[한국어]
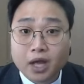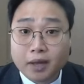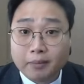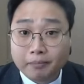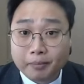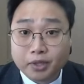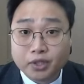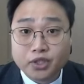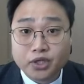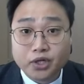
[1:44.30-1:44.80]

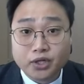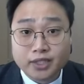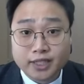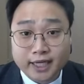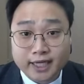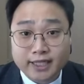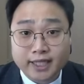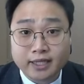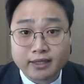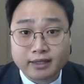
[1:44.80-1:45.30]
먼저
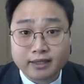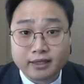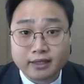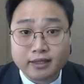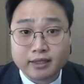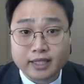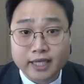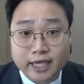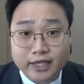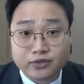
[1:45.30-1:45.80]

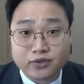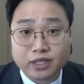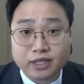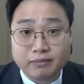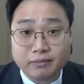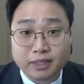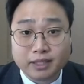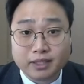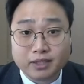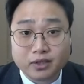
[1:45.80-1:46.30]
제자들은
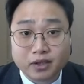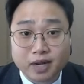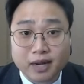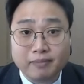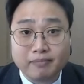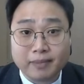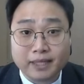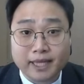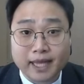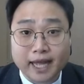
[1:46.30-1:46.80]
예수님을
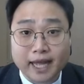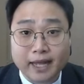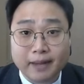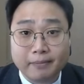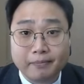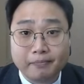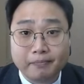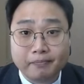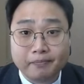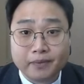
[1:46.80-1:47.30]
떠납니다.
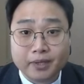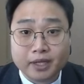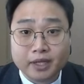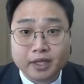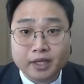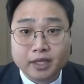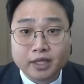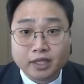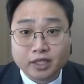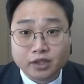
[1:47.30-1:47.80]

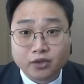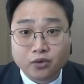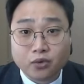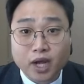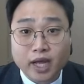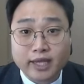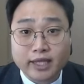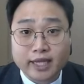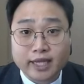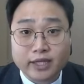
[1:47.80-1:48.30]

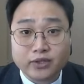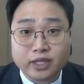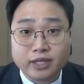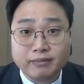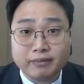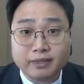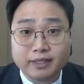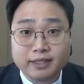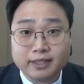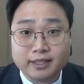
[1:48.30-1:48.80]
그동안
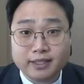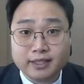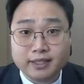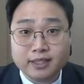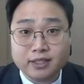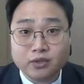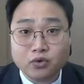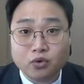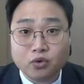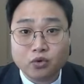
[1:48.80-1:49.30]
예수님을
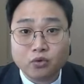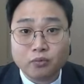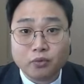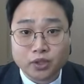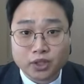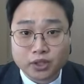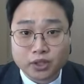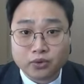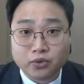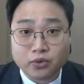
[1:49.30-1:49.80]
스승으로
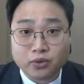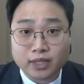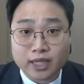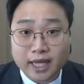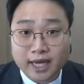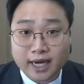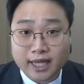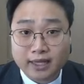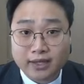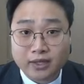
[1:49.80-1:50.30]
모시고
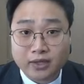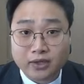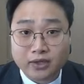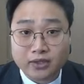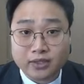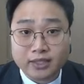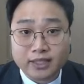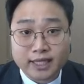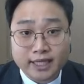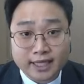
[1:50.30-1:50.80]

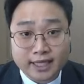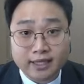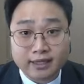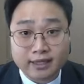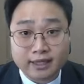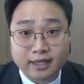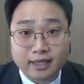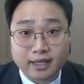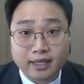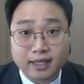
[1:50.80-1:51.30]
따랐던
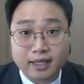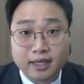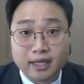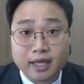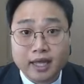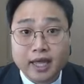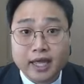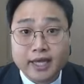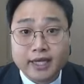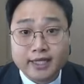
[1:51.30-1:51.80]
제자들이
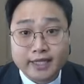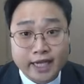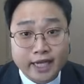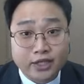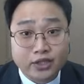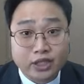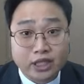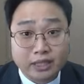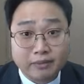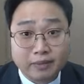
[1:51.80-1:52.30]

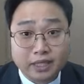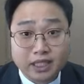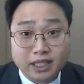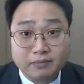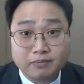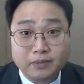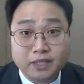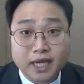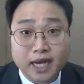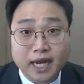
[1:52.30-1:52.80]
예수님의
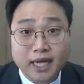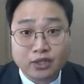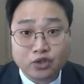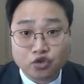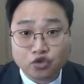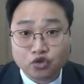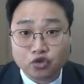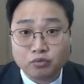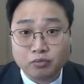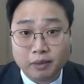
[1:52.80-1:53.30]
십자가
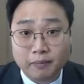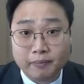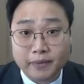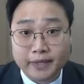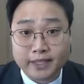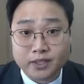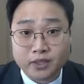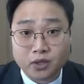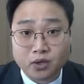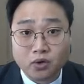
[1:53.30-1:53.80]
죽음
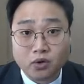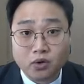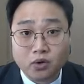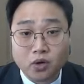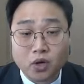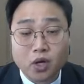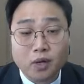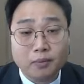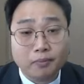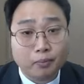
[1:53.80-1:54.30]
앞에서
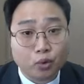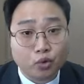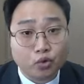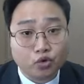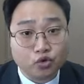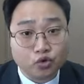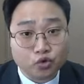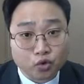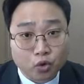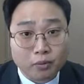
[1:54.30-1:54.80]

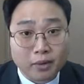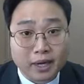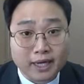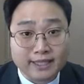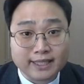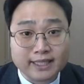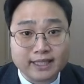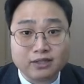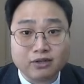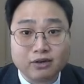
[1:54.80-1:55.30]
모두
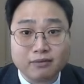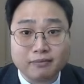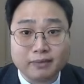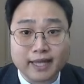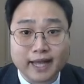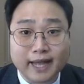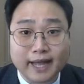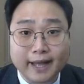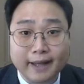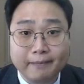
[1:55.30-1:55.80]
도망치는
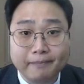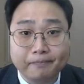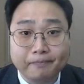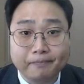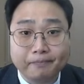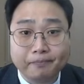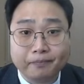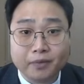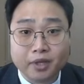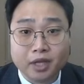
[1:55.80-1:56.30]
겁니다.
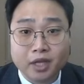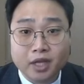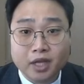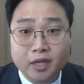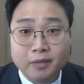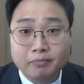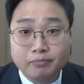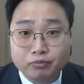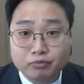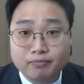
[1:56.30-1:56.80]

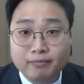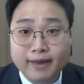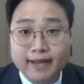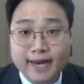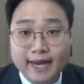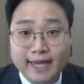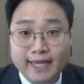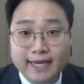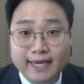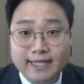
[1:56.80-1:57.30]
뿐만
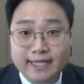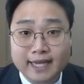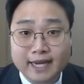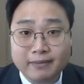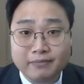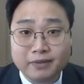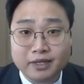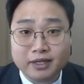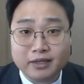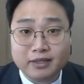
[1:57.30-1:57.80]
아니라
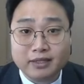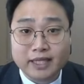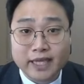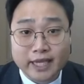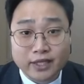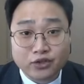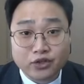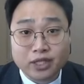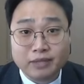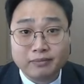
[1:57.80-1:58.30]
사람들은
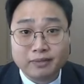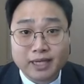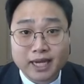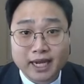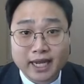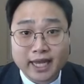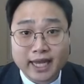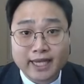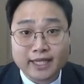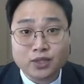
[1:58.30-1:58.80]
예수님을
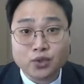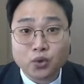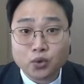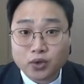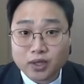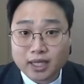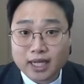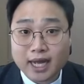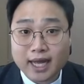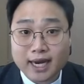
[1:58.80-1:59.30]
향해
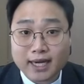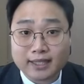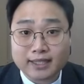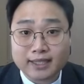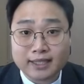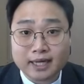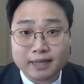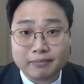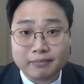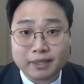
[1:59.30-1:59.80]

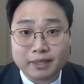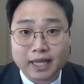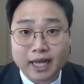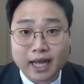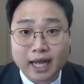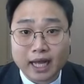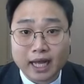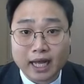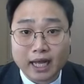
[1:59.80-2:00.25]
손가락질합니다.